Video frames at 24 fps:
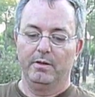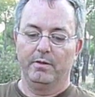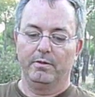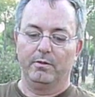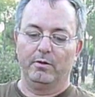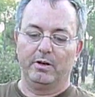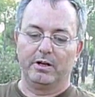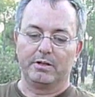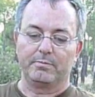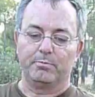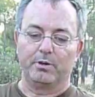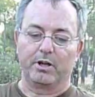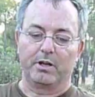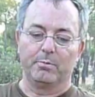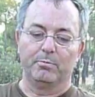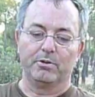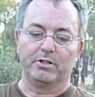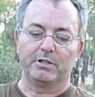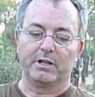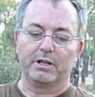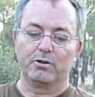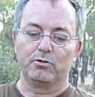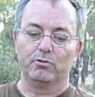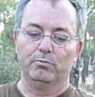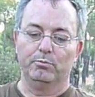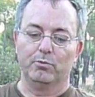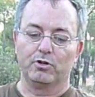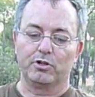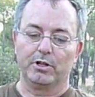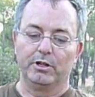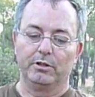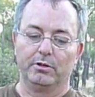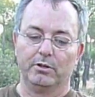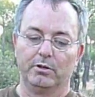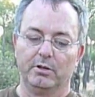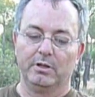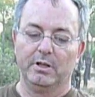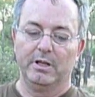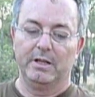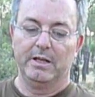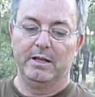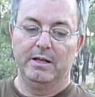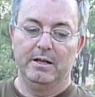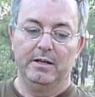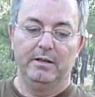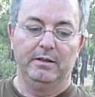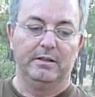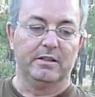zonas, por ejemplo en este caso un mosquetón.
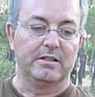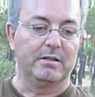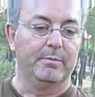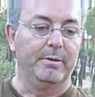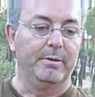De esa